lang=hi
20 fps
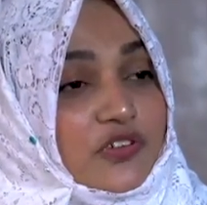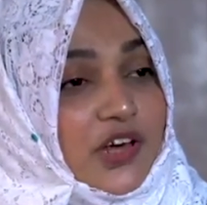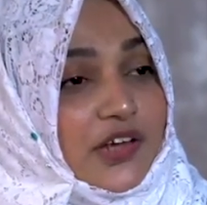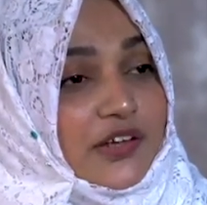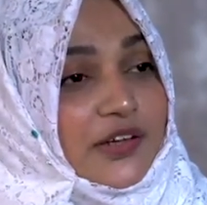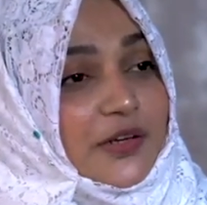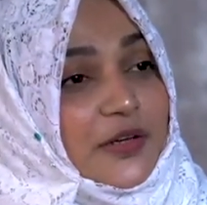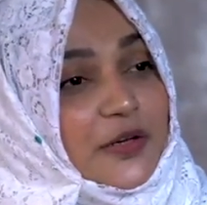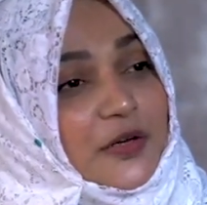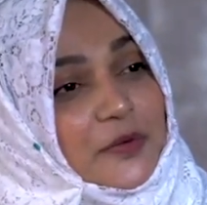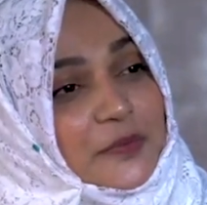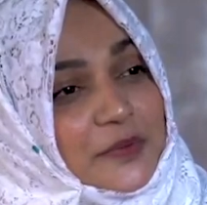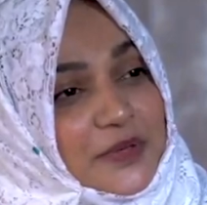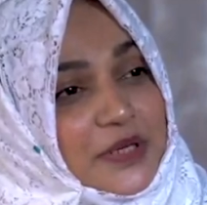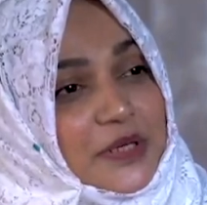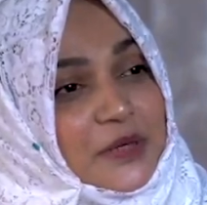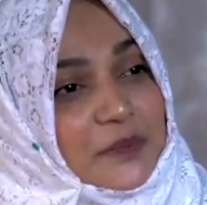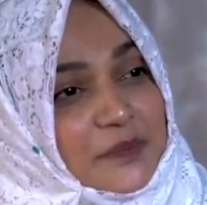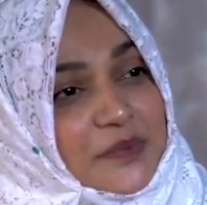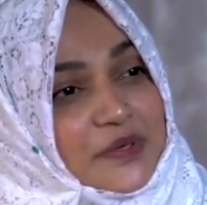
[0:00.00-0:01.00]
ज़्यादा केयर
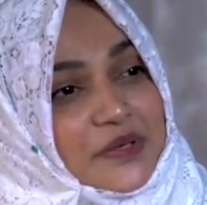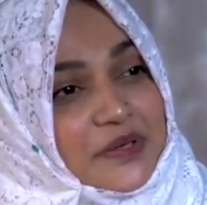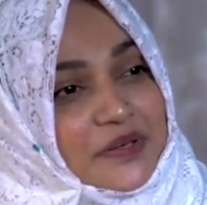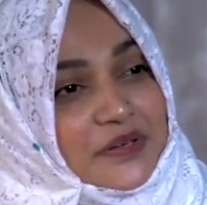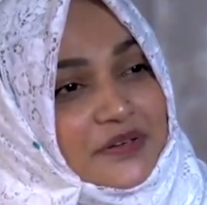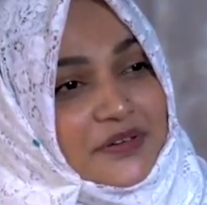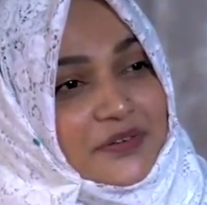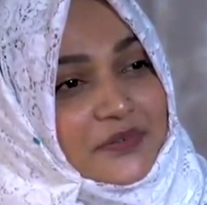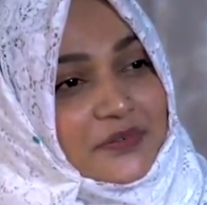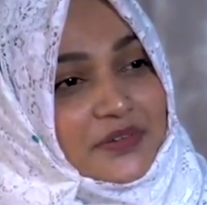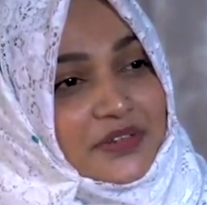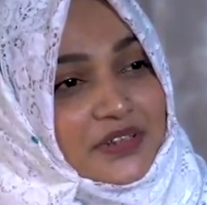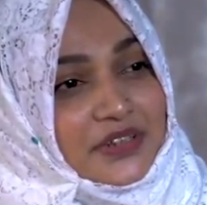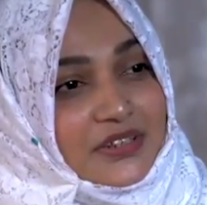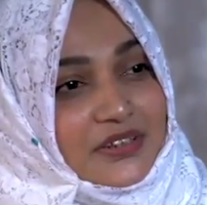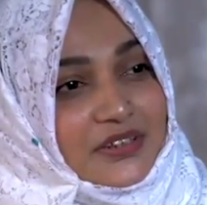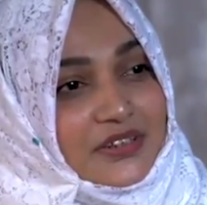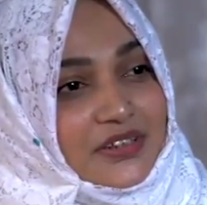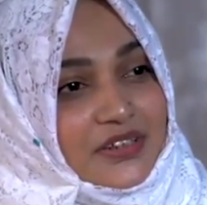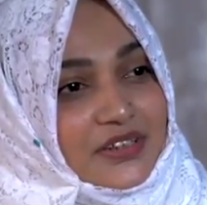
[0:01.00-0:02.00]
मेरी अम्मी कर रही होती
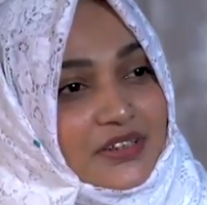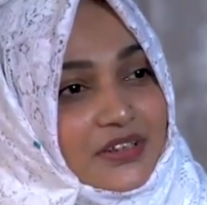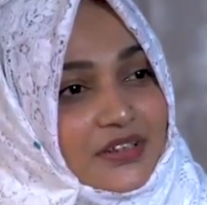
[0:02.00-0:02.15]
हैं इनकी